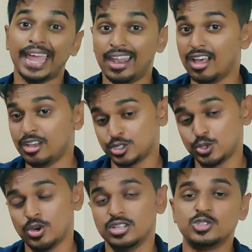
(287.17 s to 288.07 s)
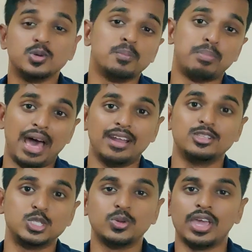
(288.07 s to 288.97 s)
எல்லா ஸ்டூடெண்ட்ஸும்
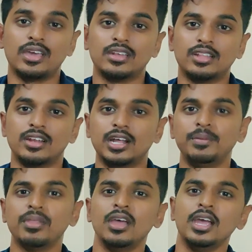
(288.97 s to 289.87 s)
பேரண்ட்ஸும் கேட்குறது என்னென்னா